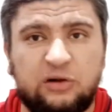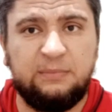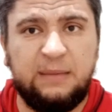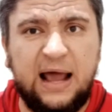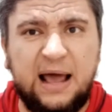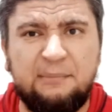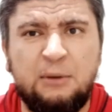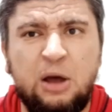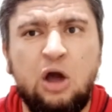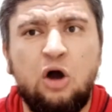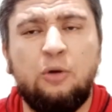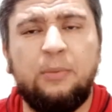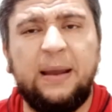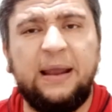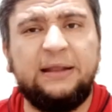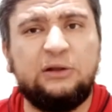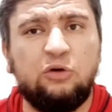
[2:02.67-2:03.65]
الملعب
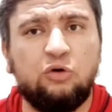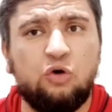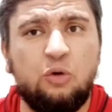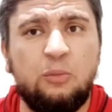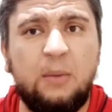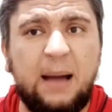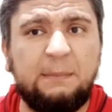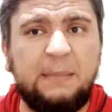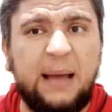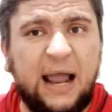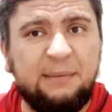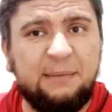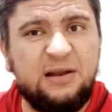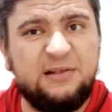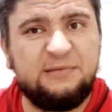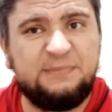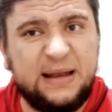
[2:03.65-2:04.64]
وبايعين الهجوم اهم
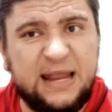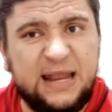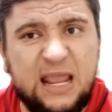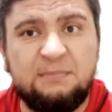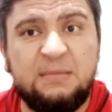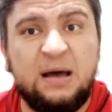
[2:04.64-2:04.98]
حاجه بالنسبه لنا إيه؟